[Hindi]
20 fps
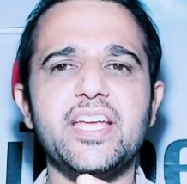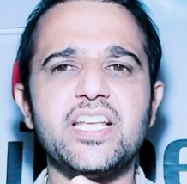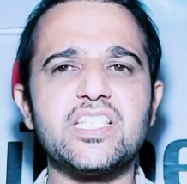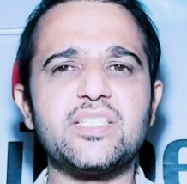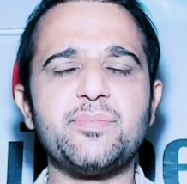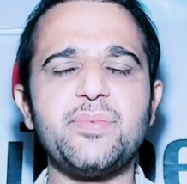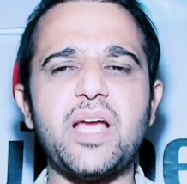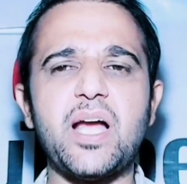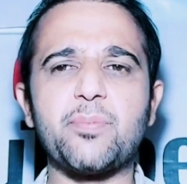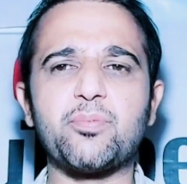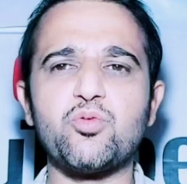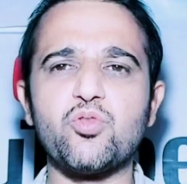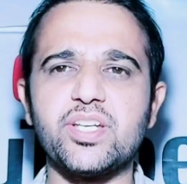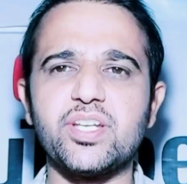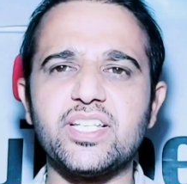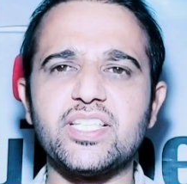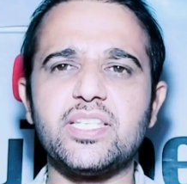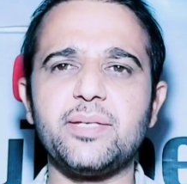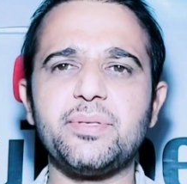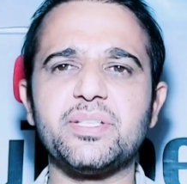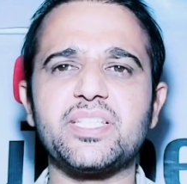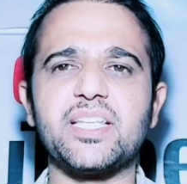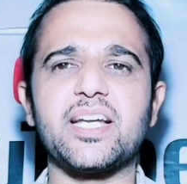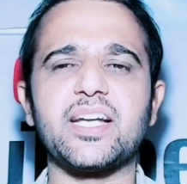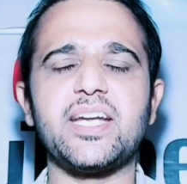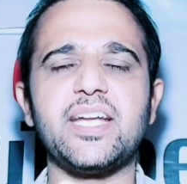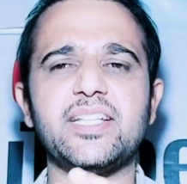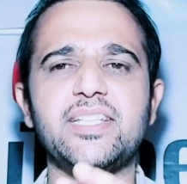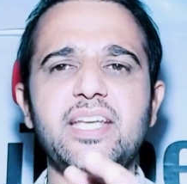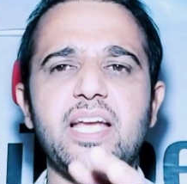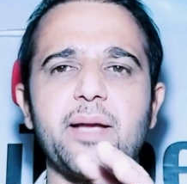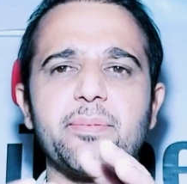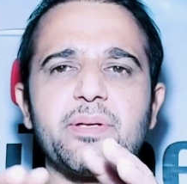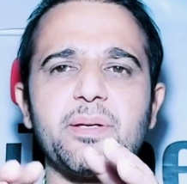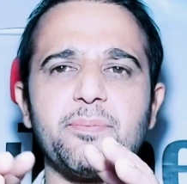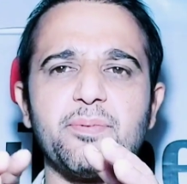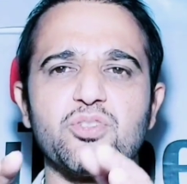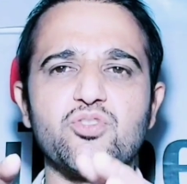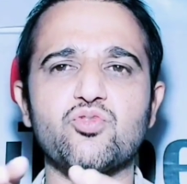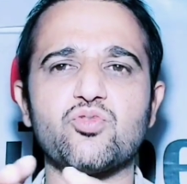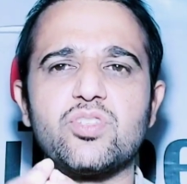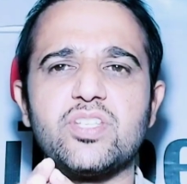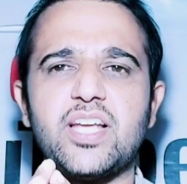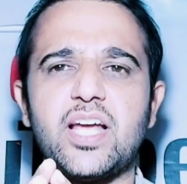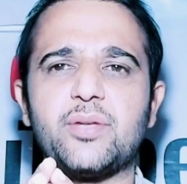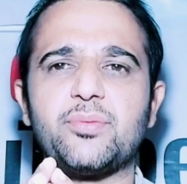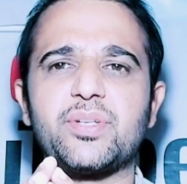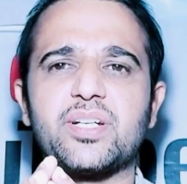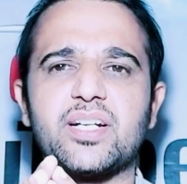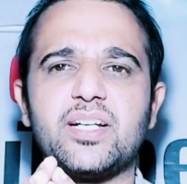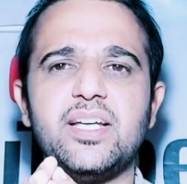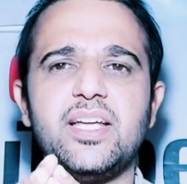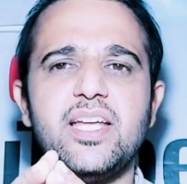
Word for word: इसमें आपको किसी भी तरह का यदि आपके पशु को जानवर